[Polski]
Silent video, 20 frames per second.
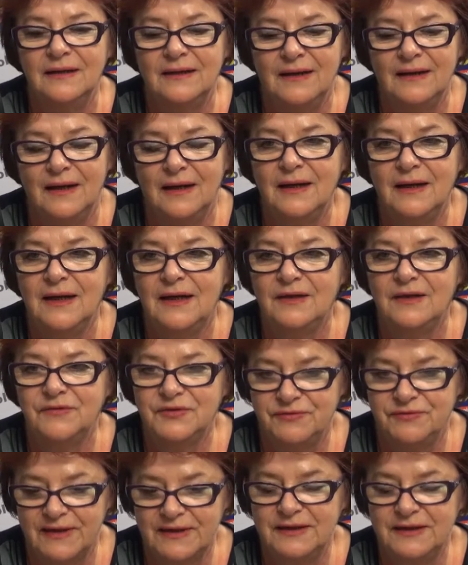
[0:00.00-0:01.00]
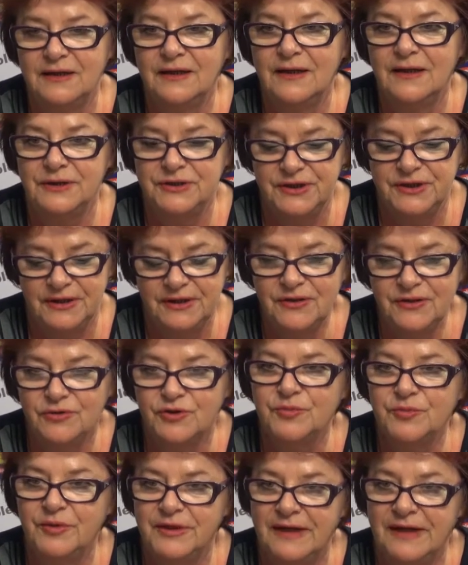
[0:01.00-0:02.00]
a w czwartej klasie
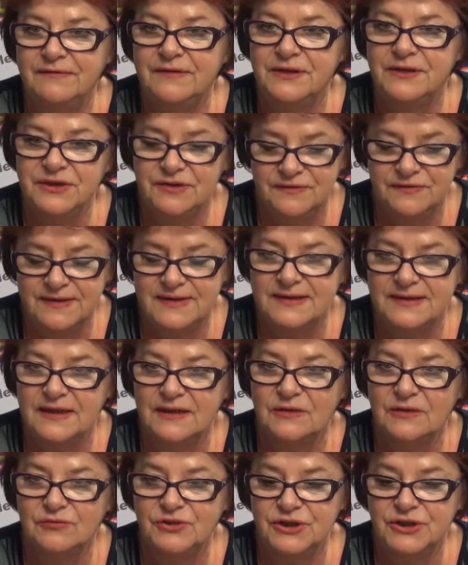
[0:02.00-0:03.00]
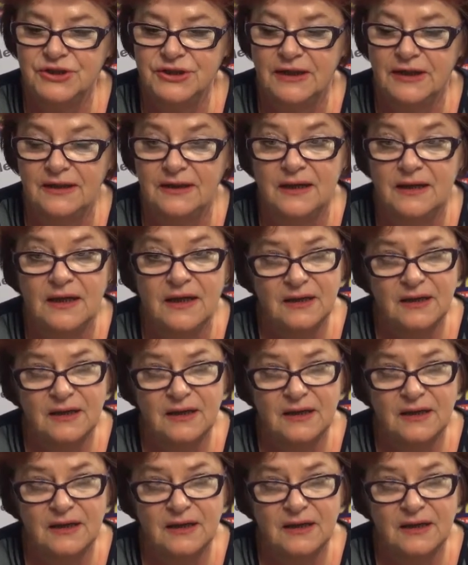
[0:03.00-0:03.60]
już pojawia się więcej nauczycieli.